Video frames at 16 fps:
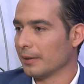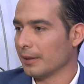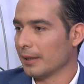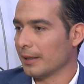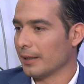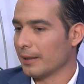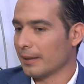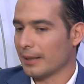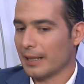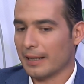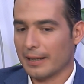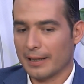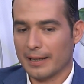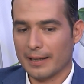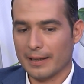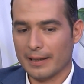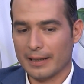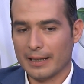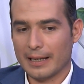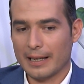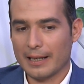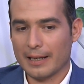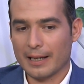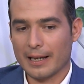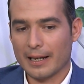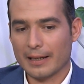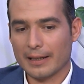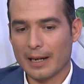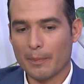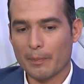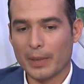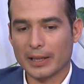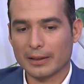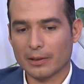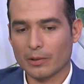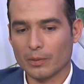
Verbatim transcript: Eh, y en la parte